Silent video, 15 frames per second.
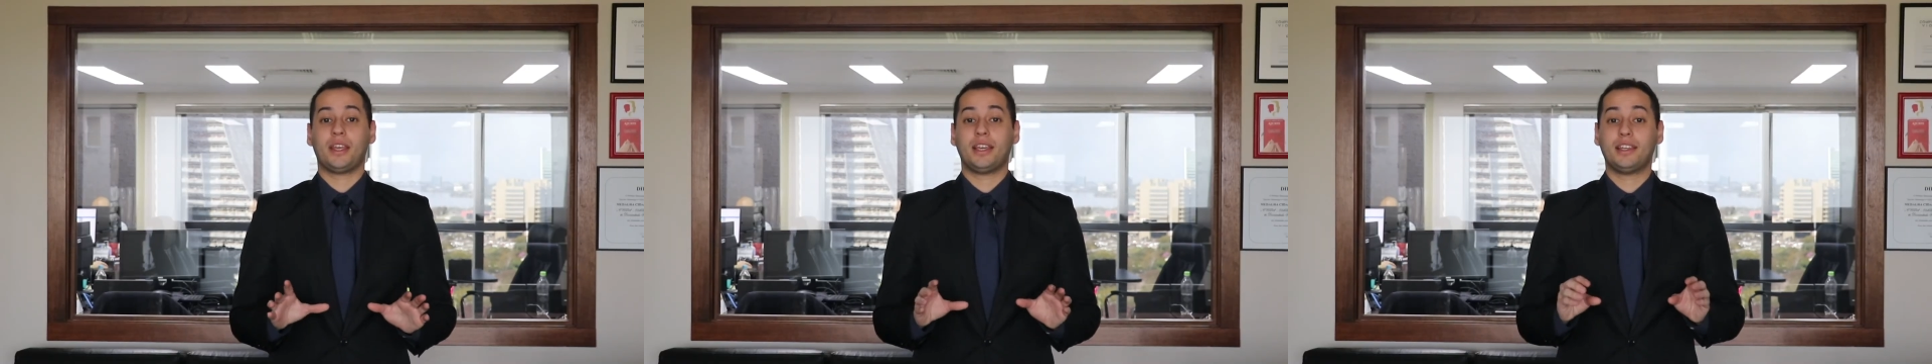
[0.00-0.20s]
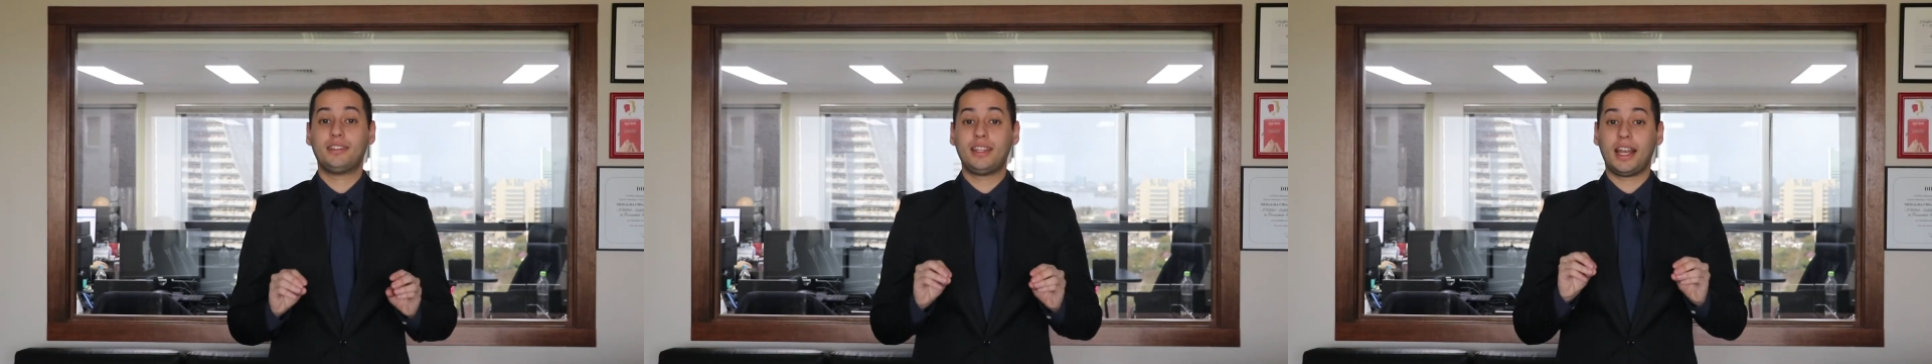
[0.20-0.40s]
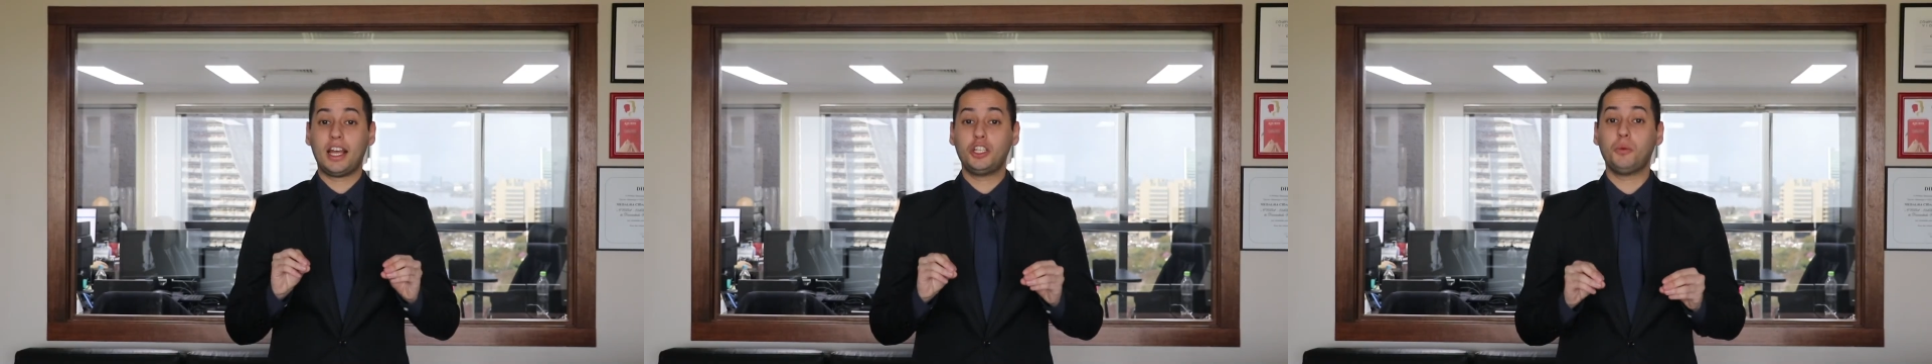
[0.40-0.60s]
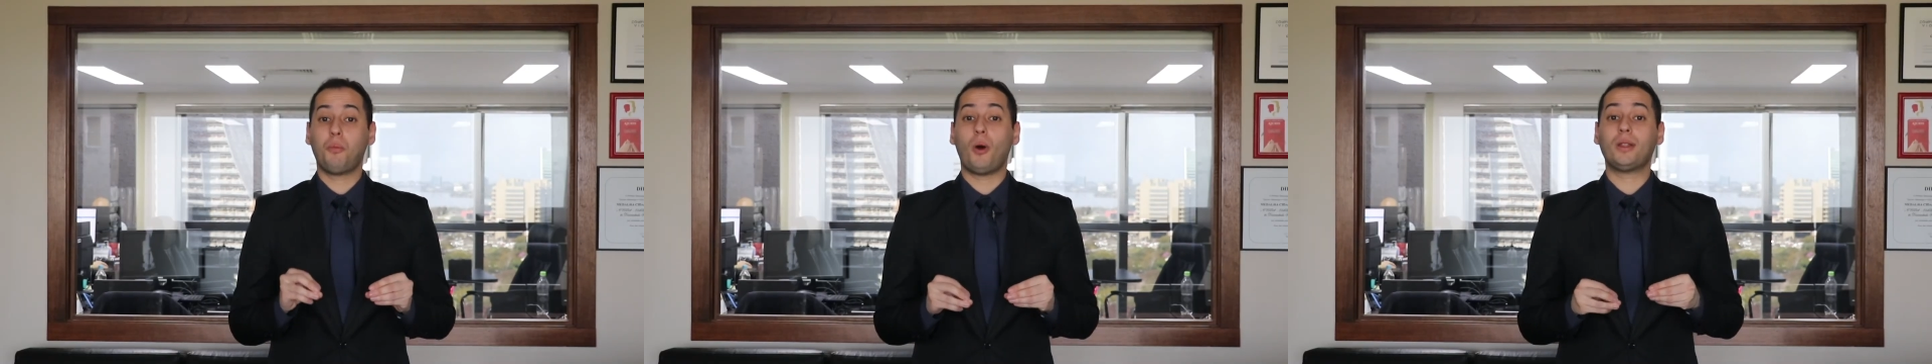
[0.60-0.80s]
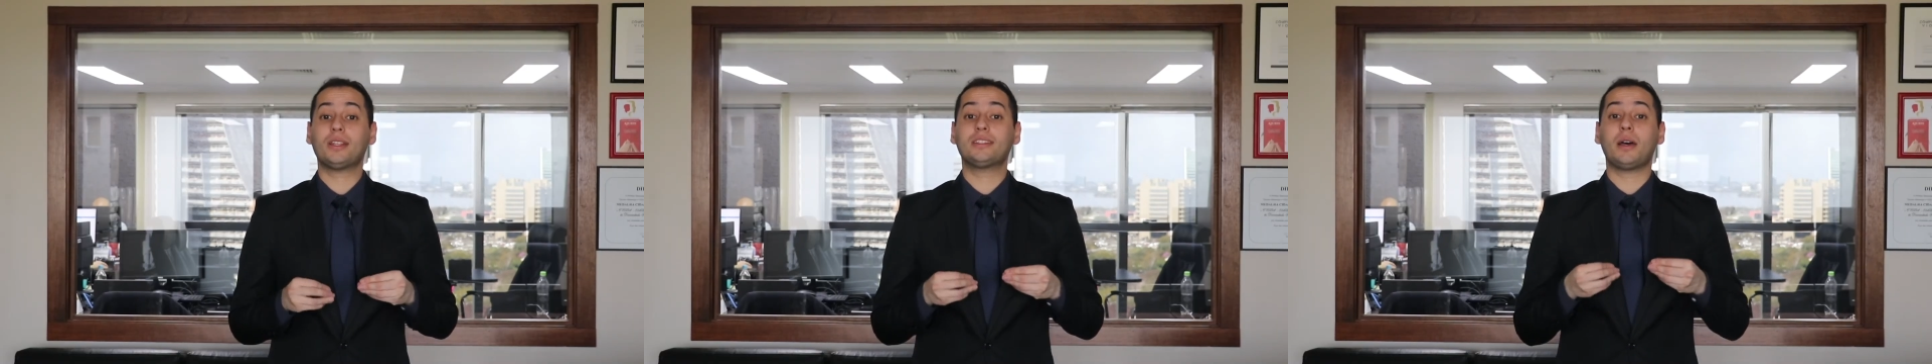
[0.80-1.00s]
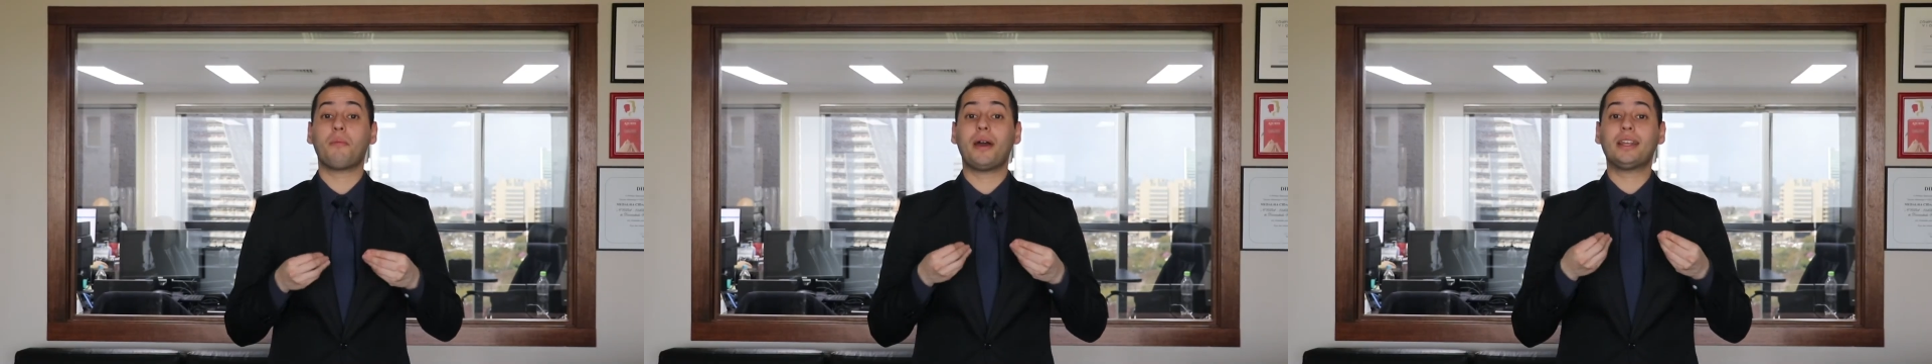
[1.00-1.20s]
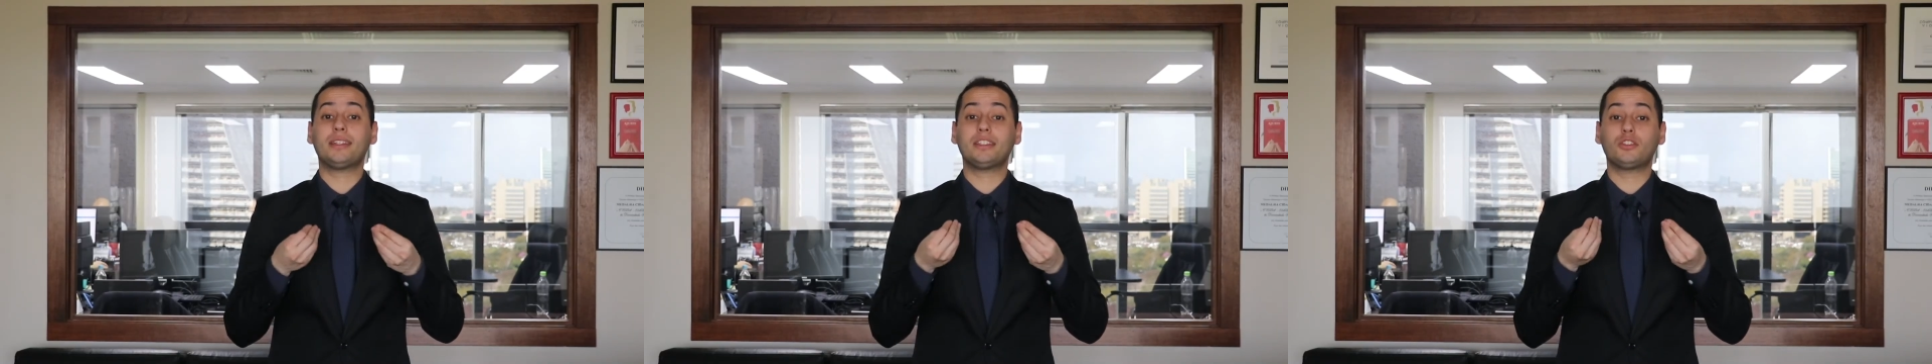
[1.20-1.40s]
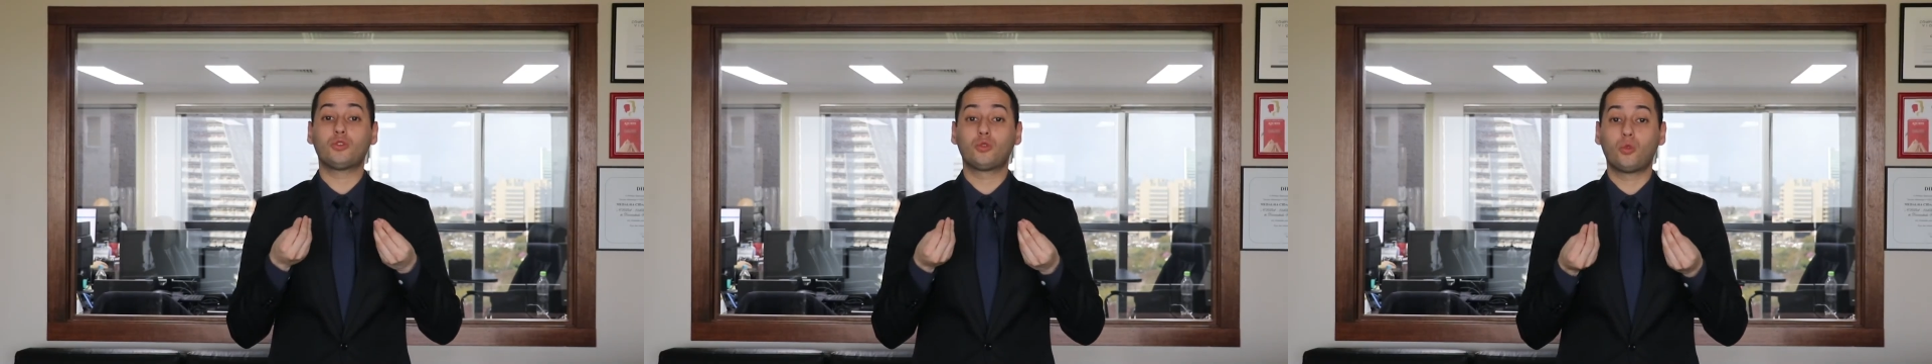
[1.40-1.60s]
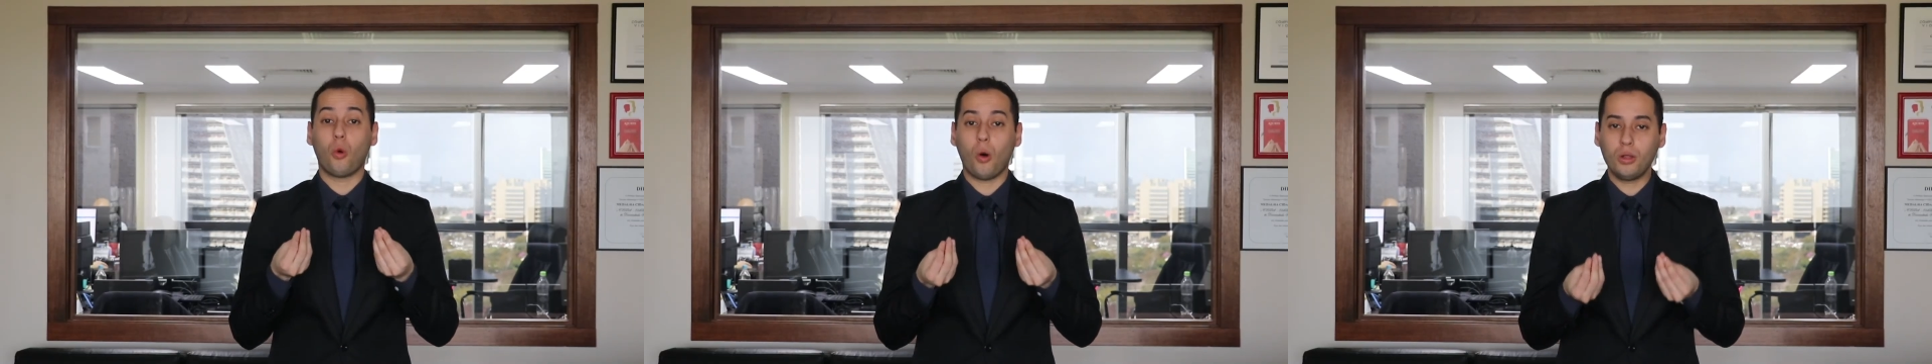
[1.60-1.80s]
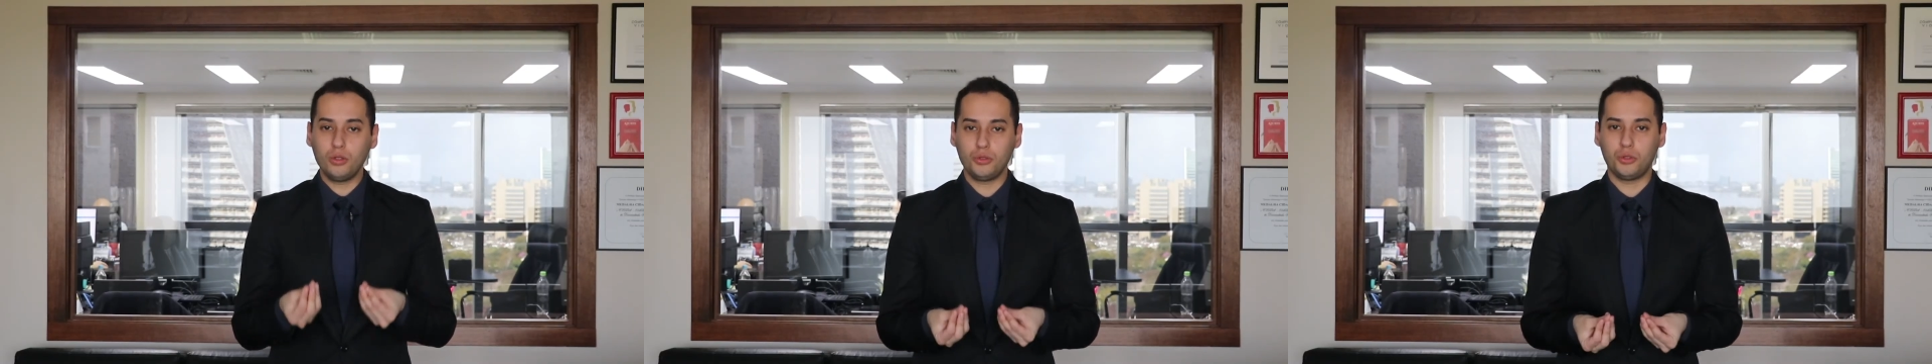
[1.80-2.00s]
que estará de portas abertas
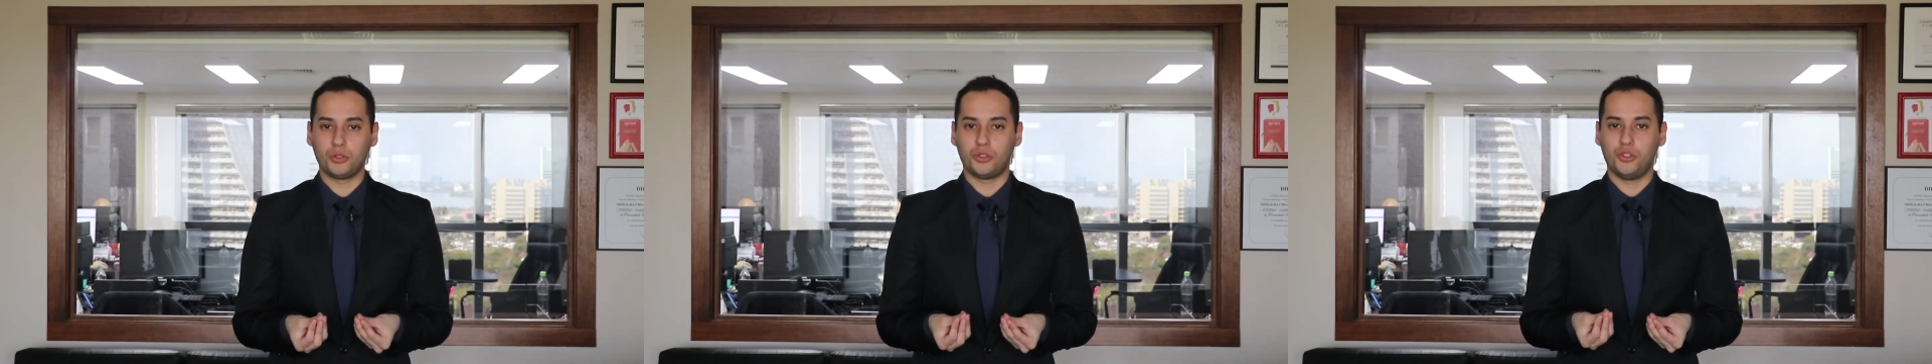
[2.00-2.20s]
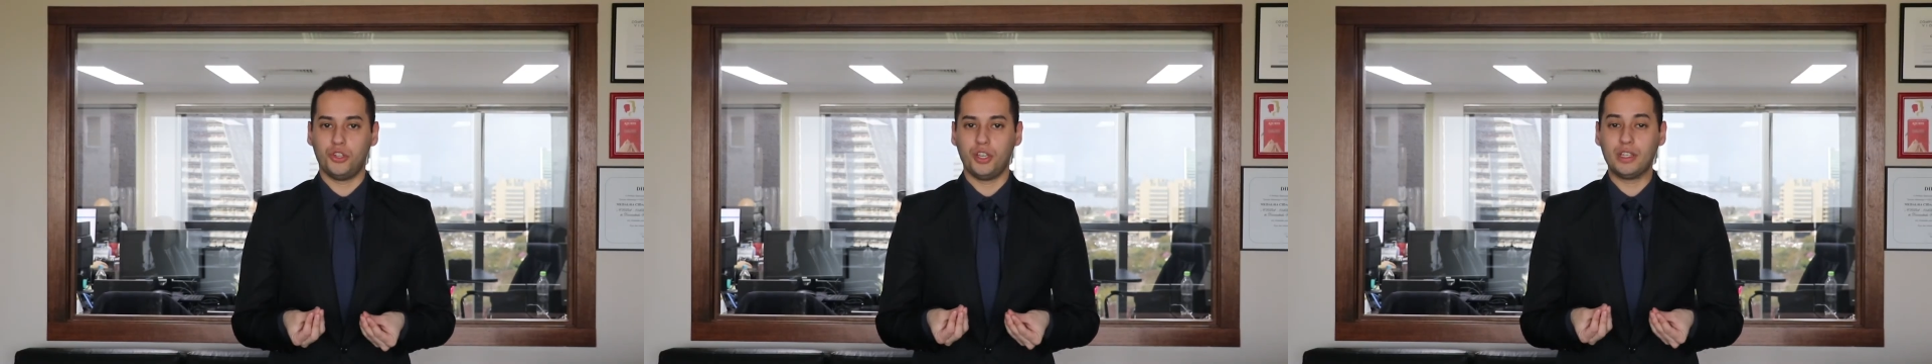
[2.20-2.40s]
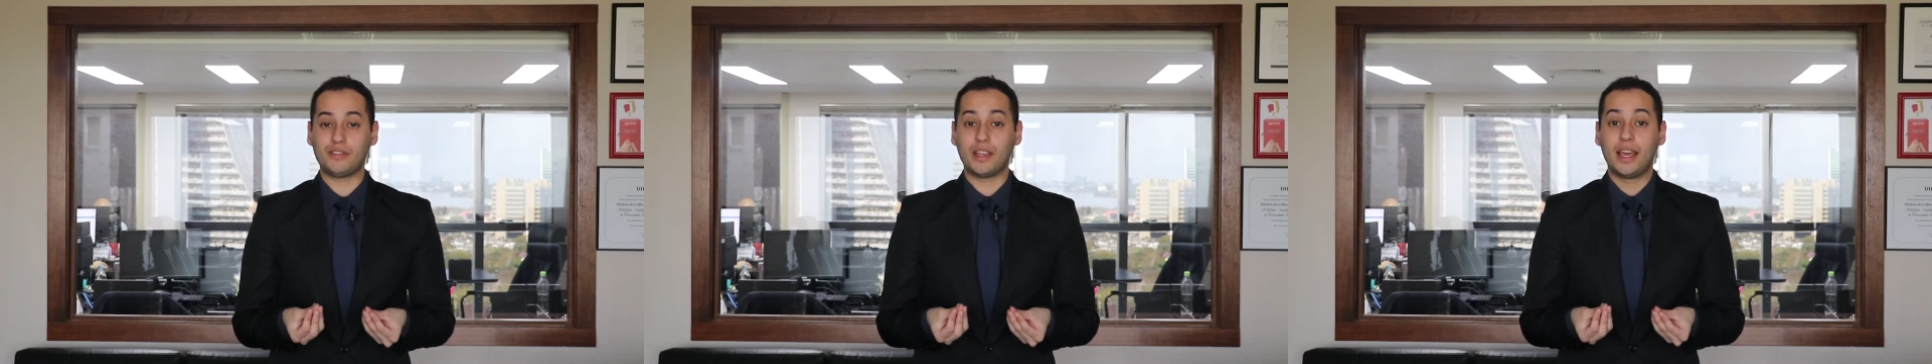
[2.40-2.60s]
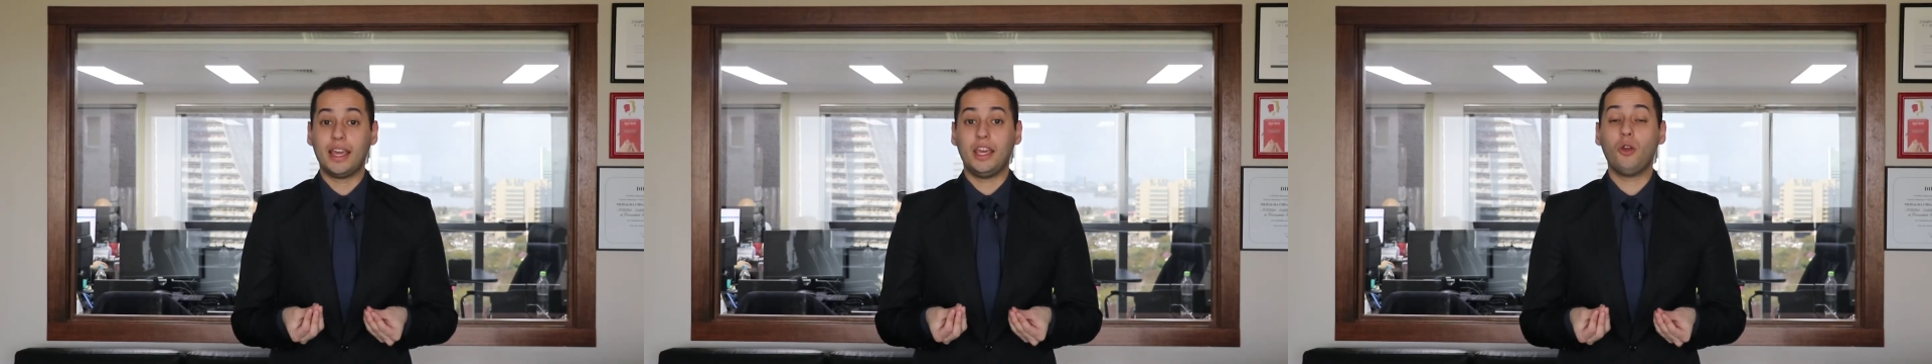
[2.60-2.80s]
todos os dias